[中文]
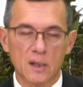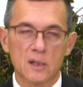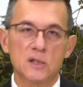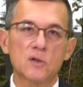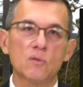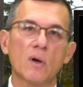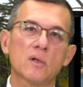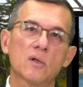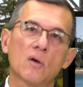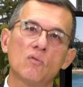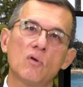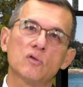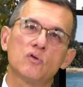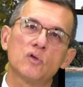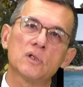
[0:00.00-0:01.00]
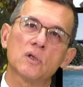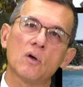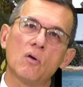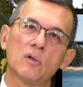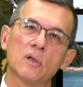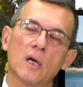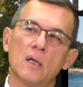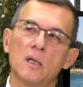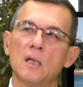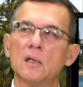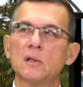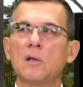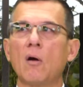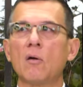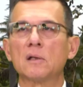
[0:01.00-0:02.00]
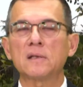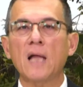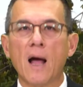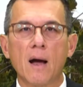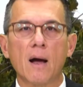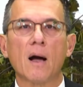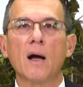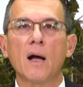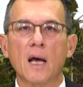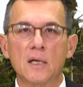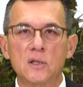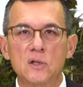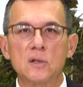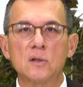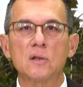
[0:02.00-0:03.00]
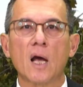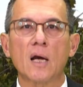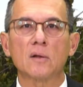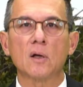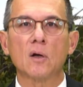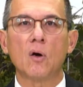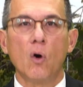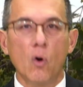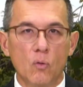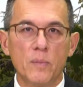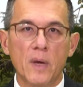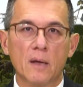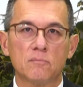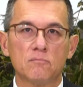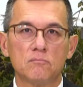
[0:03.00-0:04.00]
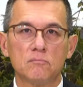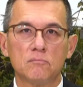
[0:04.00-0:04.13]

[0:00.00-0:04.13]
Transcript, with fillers: 四万年过去之后呢，到了大航海时代的后面，